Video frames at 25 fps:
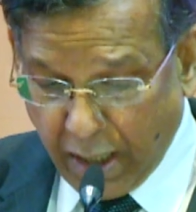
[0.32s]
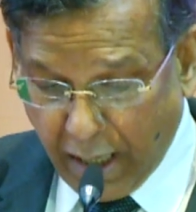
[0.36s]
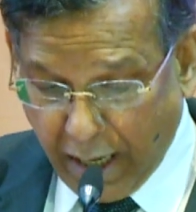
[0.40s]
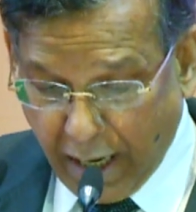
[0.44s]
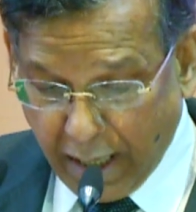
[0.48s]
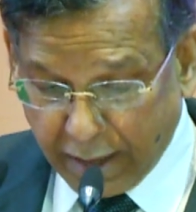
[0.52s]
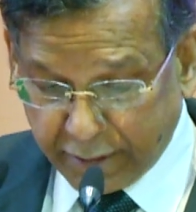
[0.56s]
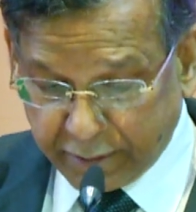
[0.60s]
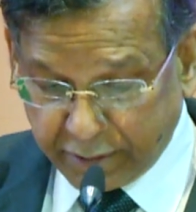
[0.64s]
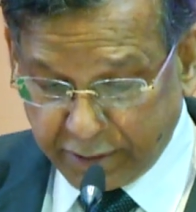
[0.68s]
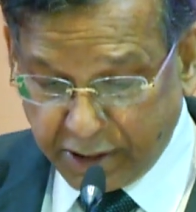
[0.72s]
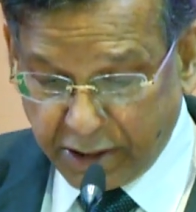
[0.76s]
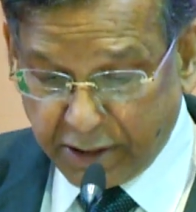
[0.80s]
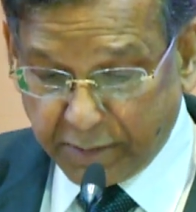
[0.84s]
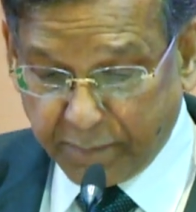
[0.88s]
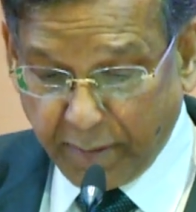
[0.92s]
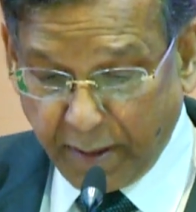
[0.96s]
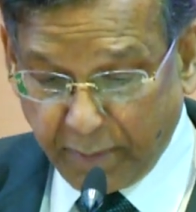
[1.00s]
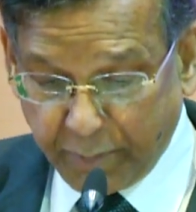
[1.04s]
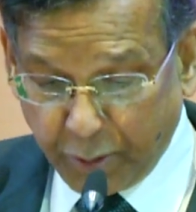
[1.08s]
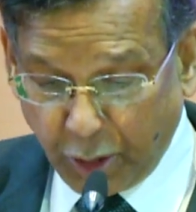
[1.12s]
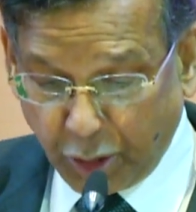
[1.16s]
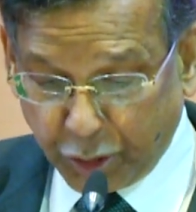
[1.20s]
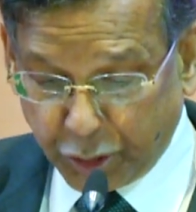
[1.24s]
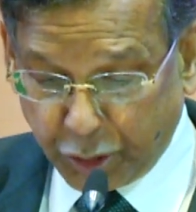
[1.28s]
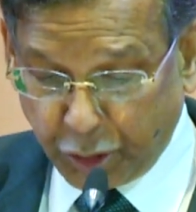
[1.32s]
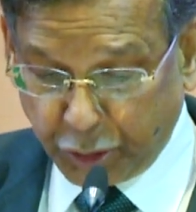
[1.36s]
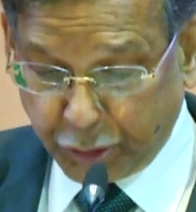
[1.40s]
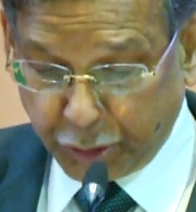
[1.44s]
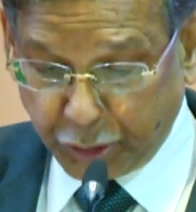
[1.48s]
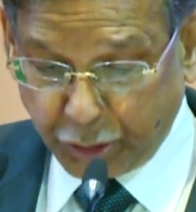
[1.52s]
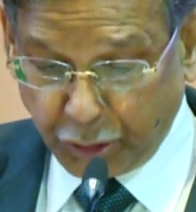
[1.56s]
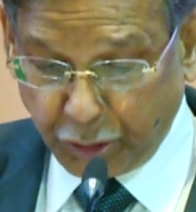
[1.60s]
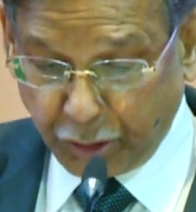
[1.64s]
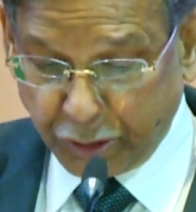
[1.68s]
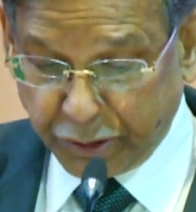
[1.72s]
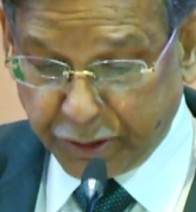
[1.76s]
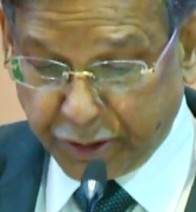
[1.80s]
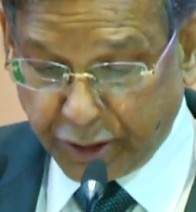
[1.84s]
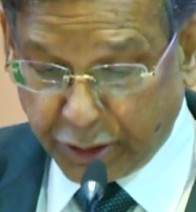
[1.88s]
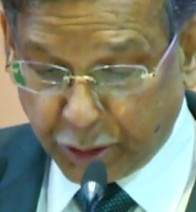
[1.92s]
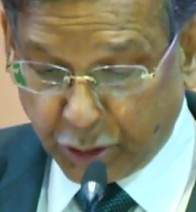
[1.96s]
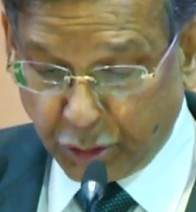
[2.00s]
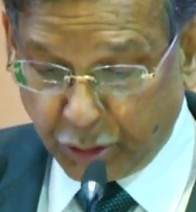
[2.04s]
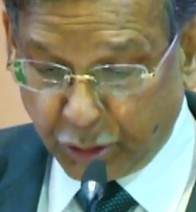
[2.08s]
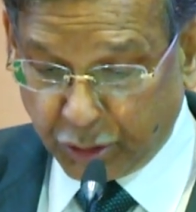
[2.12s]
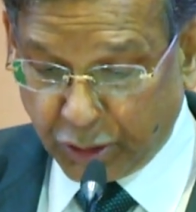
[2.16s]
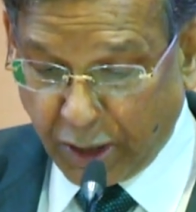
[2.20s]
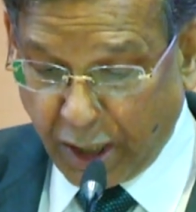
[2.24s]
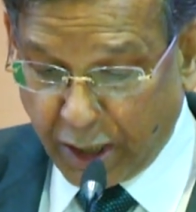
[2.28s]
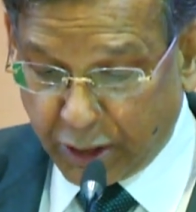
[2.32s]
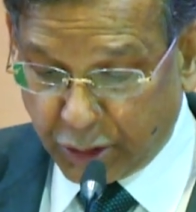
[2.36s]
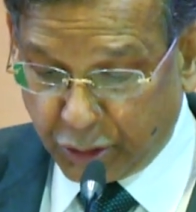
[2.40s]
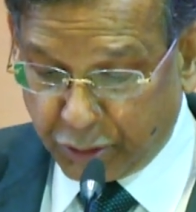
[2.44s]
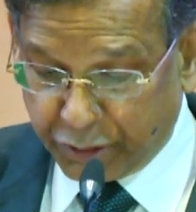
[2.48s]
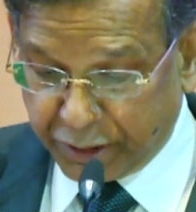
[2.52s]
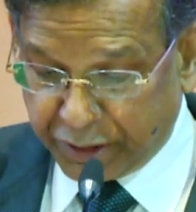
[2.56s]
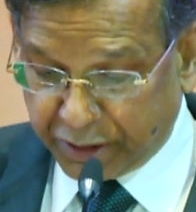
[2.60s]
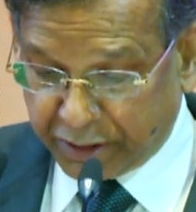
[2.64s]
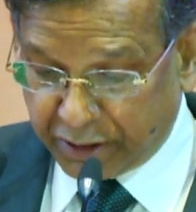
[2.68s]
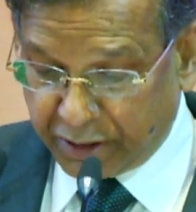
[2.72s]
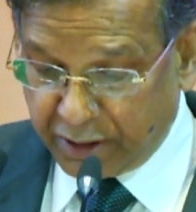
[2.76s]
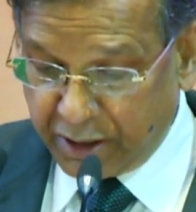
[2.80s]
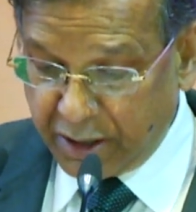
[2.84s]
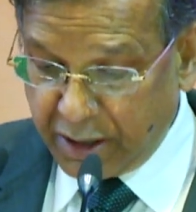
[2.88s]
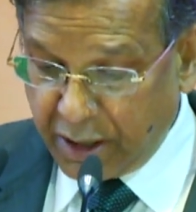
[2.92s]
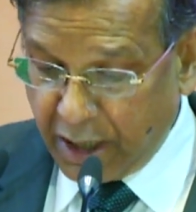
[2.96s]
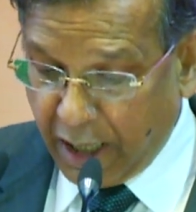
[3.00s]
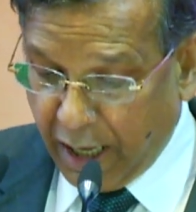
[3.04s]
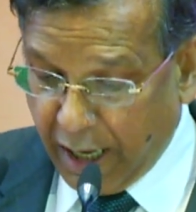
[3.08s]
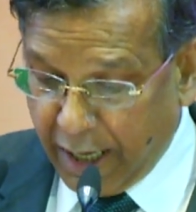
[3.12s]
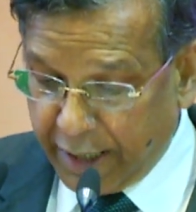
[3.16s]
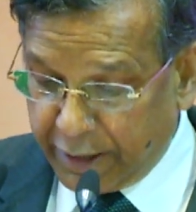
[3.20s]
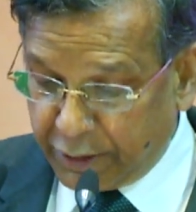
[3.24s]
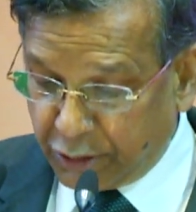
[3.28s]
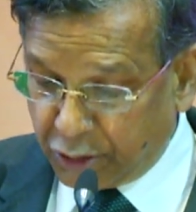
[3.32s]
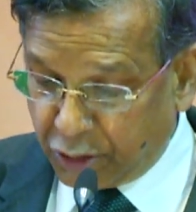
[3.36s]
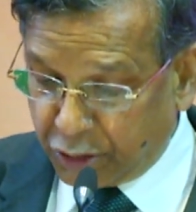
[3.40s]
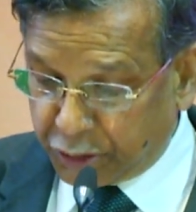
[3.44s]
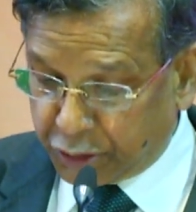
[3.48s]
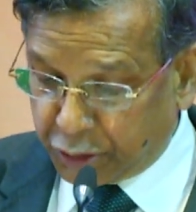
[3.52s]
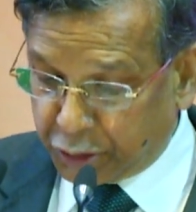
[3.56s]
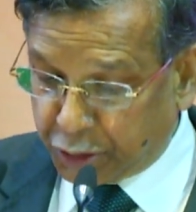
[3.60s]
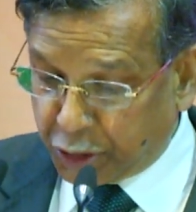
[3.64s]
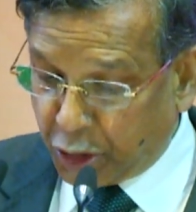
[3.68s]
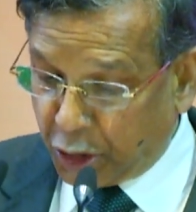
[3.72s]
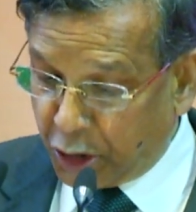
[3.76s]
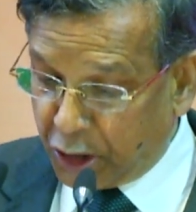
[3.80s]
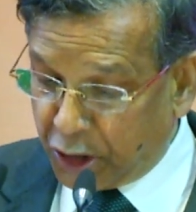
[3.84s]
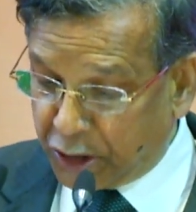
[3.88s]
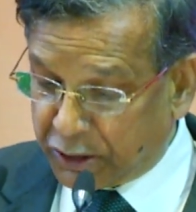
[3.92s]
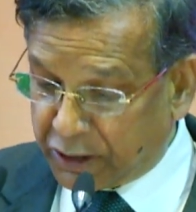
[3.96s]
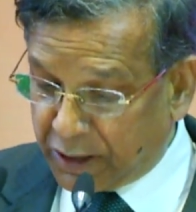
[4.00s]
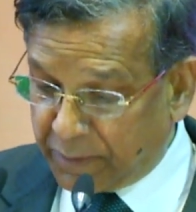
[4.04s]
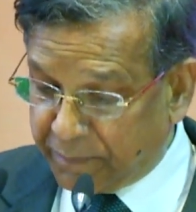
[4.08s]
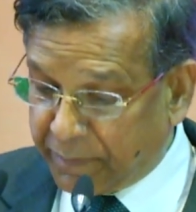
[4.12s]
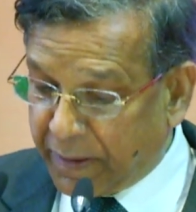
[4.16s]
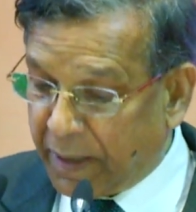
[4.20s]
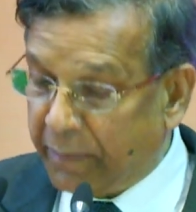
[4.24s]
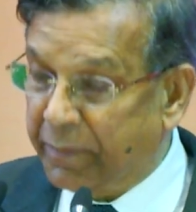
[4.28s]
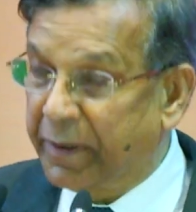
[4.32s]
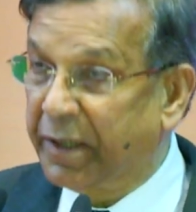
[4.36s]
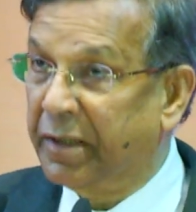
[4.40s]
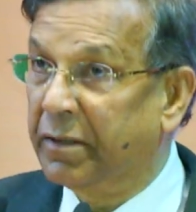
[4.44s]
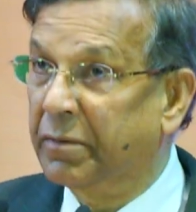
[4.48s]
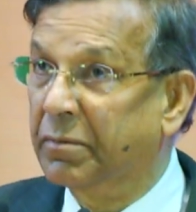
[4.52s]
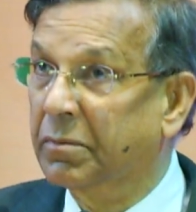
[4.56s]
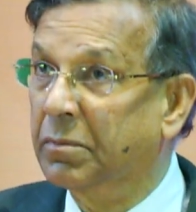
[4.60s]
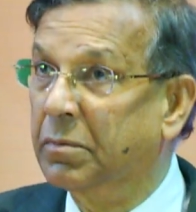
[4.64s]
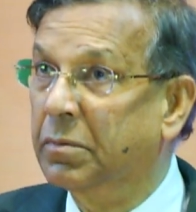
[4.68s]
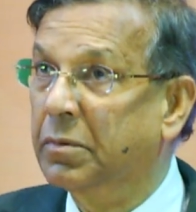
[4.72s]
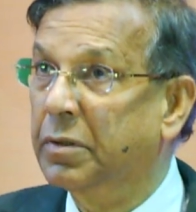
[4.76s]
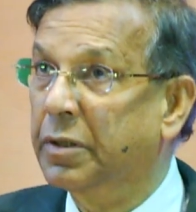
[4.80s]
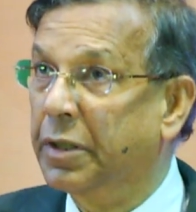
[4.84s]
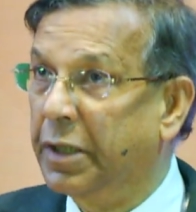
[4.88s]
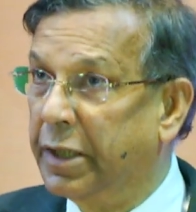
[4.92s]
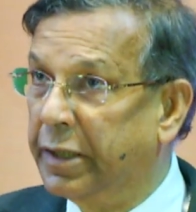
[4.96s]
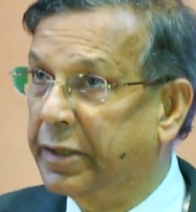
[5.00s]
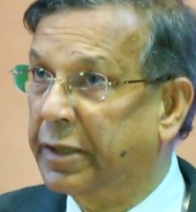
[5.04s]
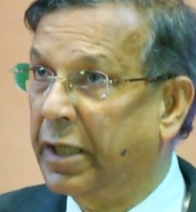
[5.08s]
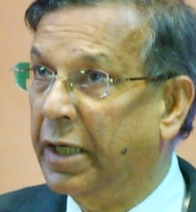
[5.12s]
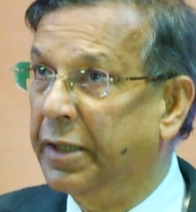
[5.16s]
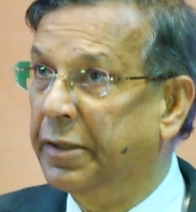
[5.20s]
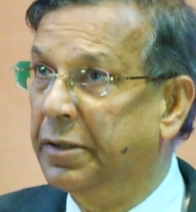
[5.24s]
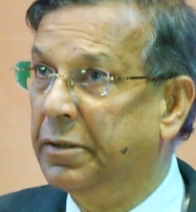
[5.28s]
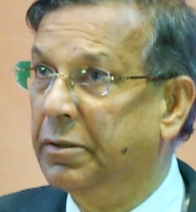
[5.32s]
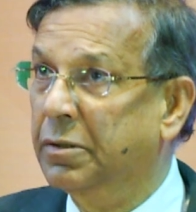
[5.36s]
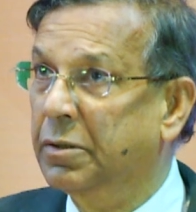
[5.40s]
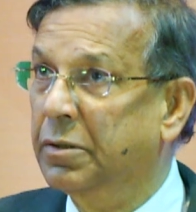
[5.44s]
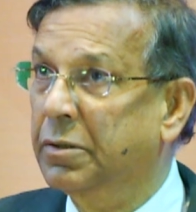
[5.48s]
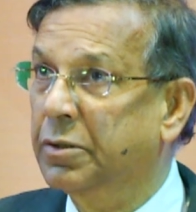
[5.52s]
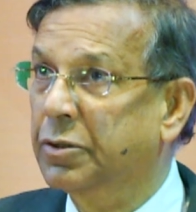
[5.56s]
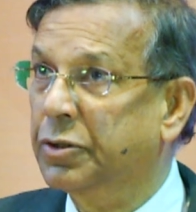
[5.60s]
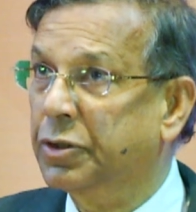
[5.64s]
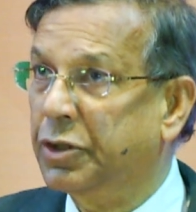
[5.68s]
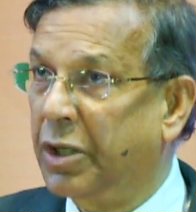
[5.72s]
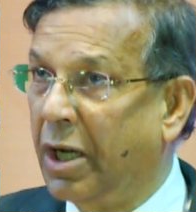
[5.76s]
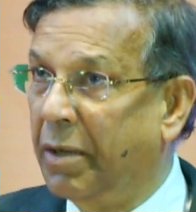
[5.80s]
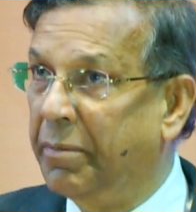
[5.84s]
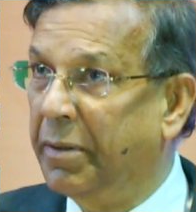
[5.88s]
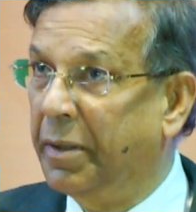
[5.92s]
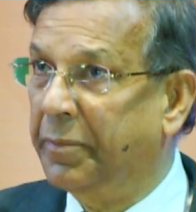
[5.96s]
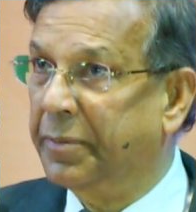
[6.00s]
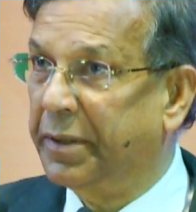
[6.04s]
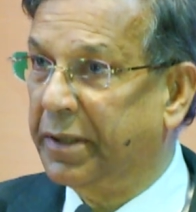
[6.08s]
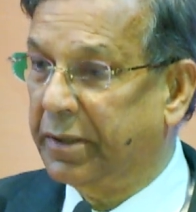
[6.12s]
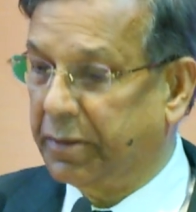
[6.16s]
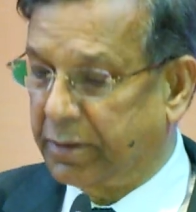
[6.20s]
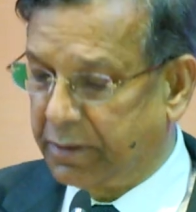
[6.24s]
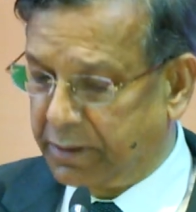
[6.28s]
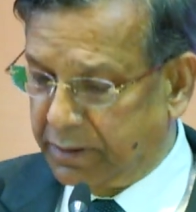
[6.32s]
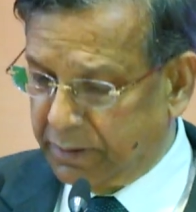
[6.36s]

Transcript: আর্থিকভাবে অসচ্ছল যে কোনো নাগরিক আইনগত সহায়তা পাবেন এটাই স্বাভাবিক